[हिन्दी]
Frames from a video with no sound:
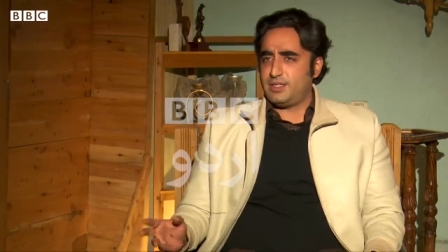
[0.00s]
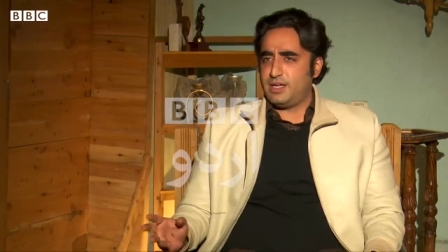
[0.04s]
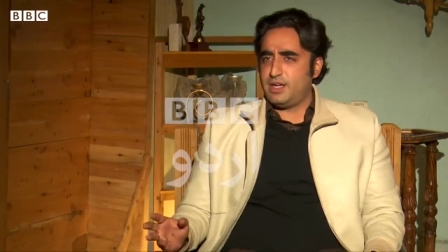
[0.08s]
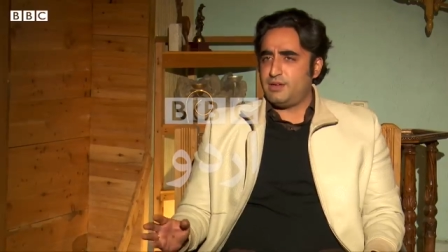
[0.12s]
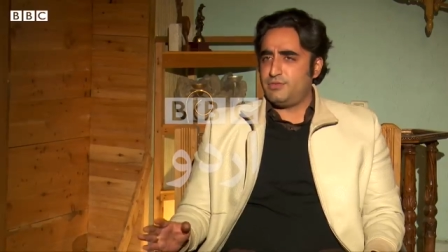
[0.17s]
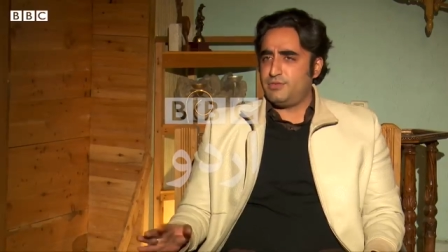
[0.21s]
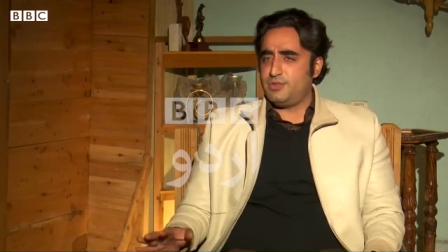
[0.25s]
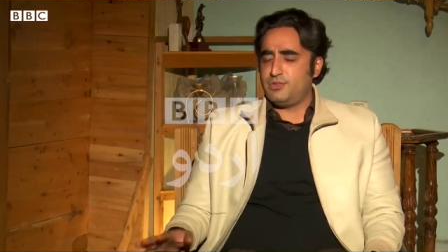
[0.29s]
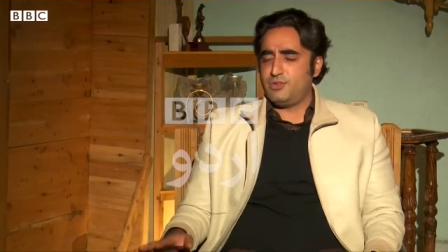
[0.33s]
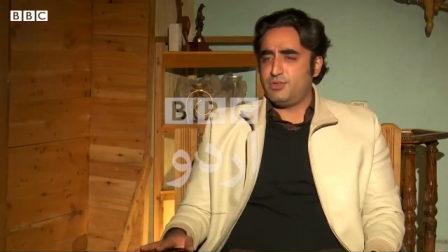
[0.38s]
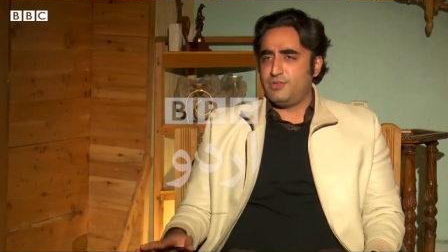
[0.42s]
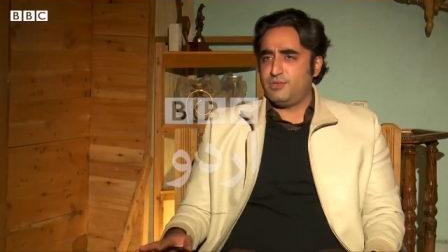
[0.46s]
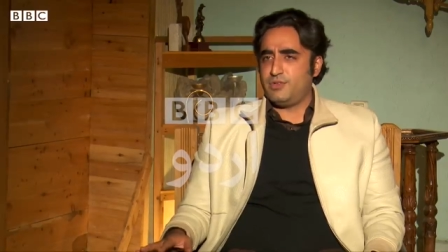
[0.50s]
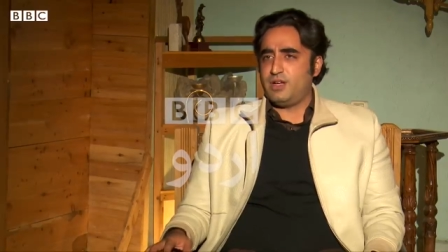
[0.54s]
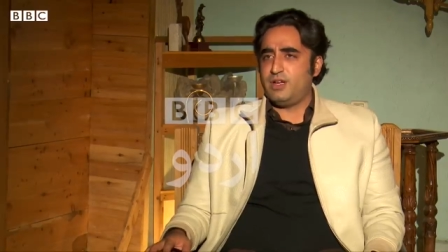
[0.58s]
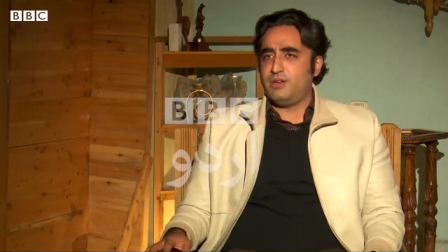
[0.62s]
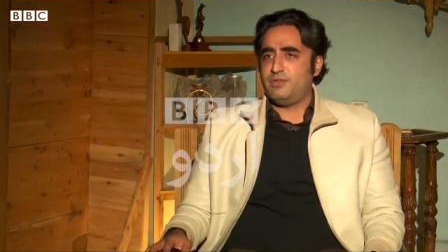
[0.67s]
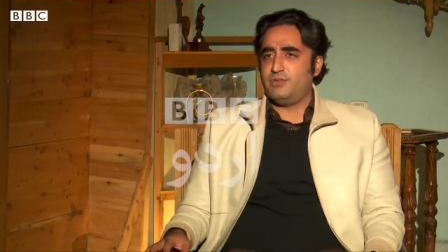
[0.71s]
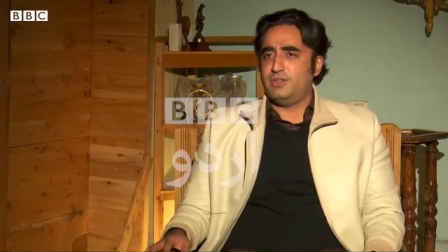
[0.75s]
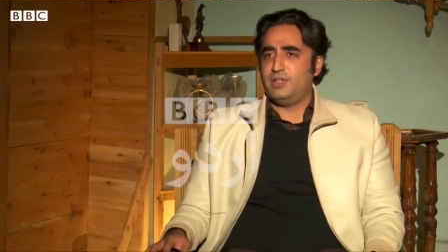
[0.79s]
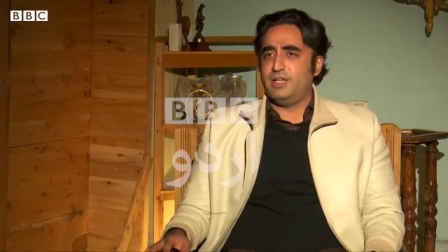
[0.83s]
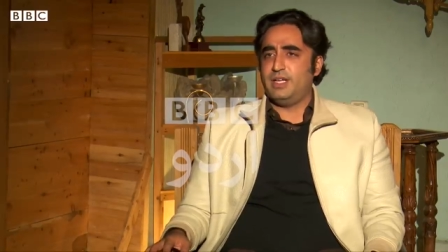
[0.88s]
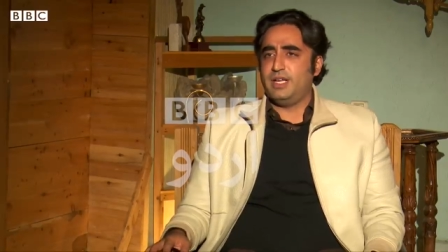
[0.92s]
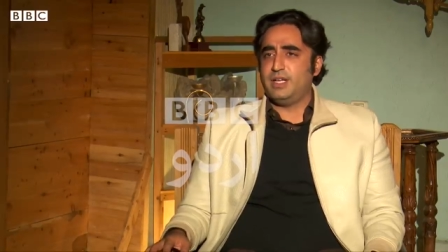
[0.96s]
साफ और
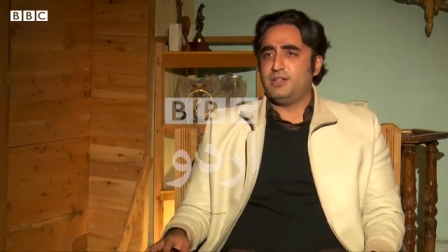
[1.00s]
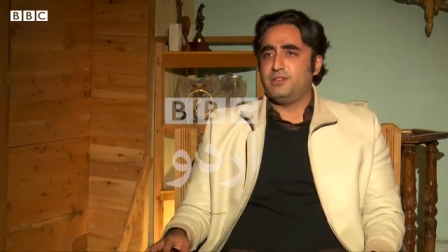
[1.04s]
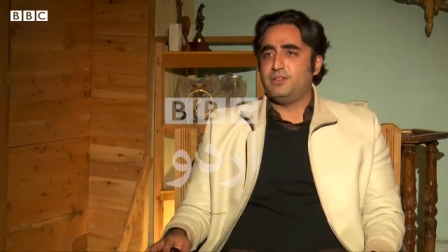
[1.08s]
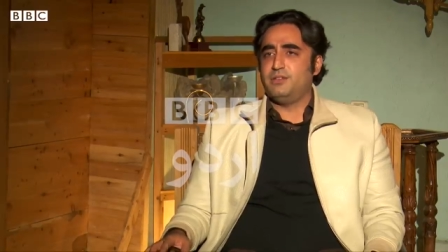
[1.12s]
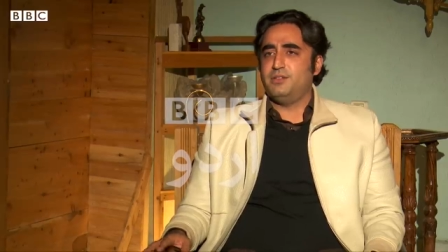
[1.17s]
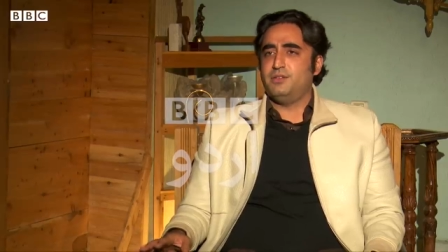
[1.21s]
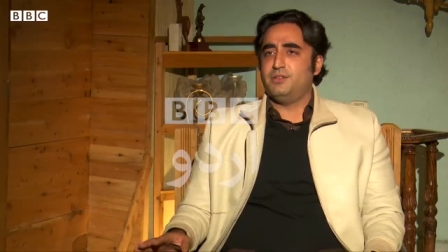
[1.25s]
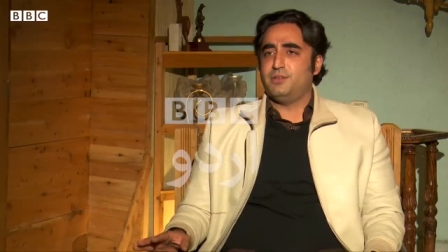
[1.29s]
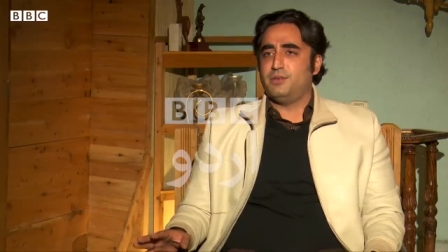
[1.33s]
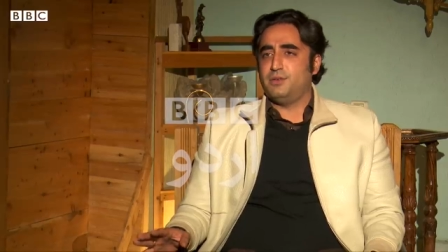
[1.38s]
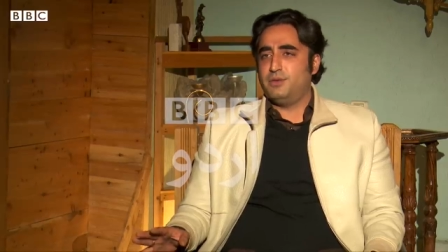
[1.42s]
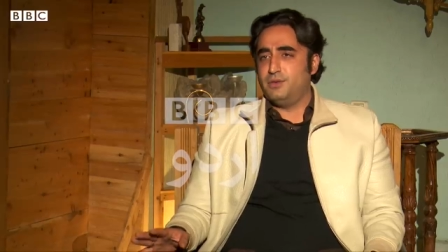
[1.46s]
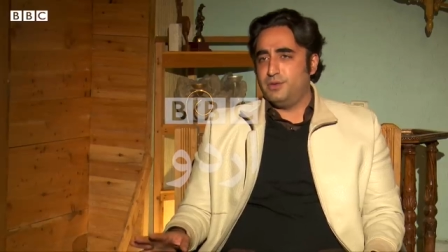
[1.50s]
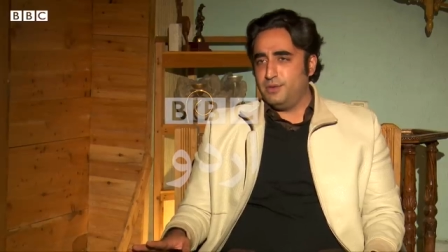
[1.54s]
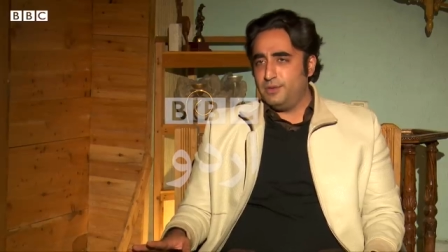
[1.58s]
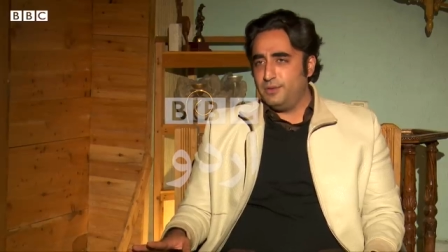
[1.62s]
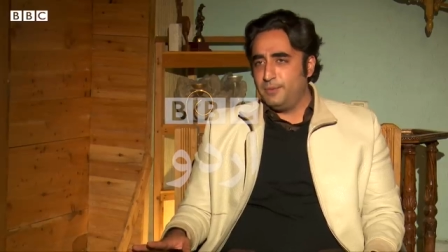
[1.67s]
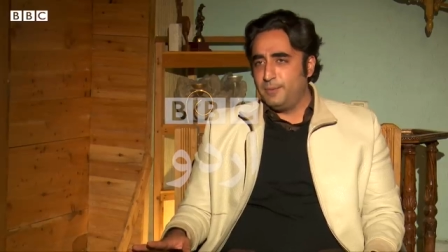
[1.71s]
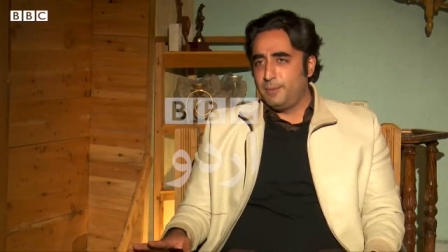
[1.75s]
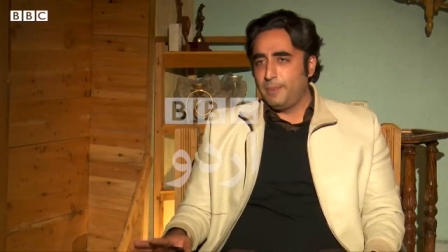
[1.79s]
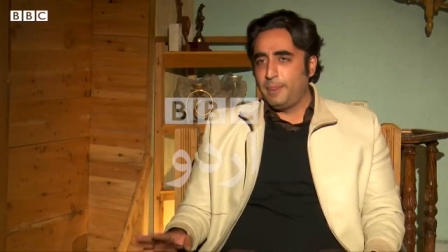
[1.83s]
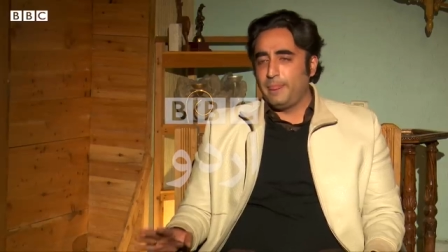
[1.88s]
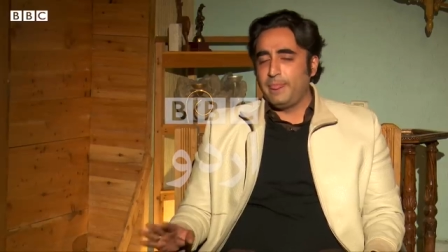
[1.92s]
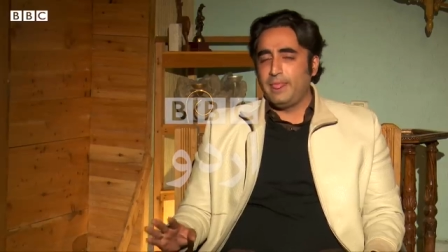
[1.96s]
शफाफ इलेक्शंस हो
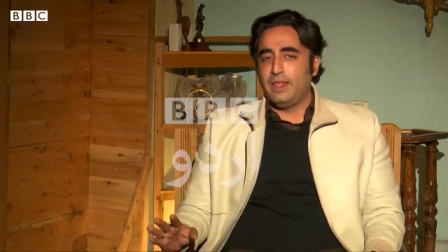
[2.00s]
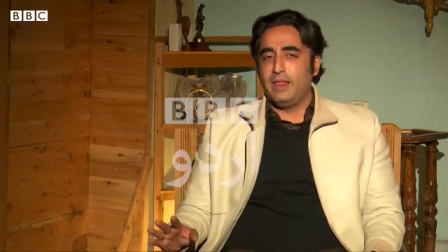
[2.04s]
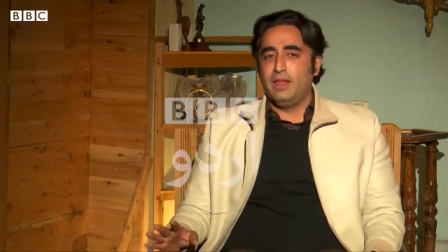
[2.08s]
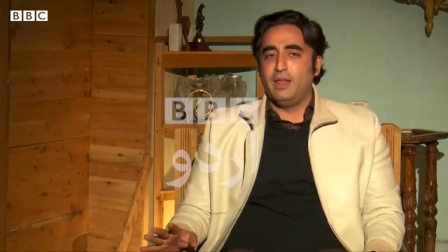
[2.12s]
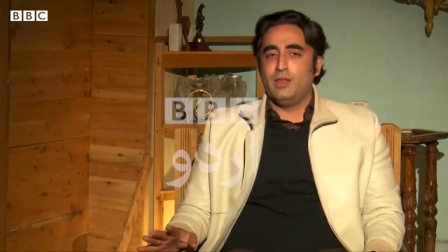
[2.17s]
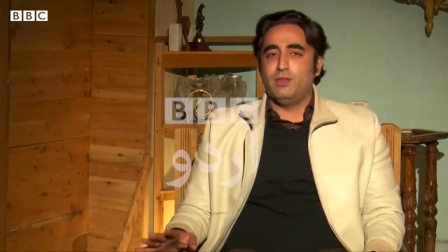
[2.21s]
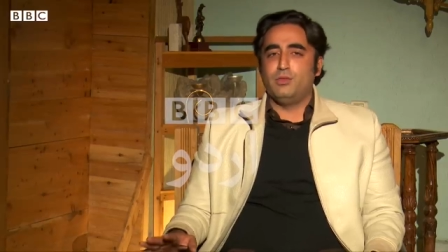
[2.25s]
हम्म।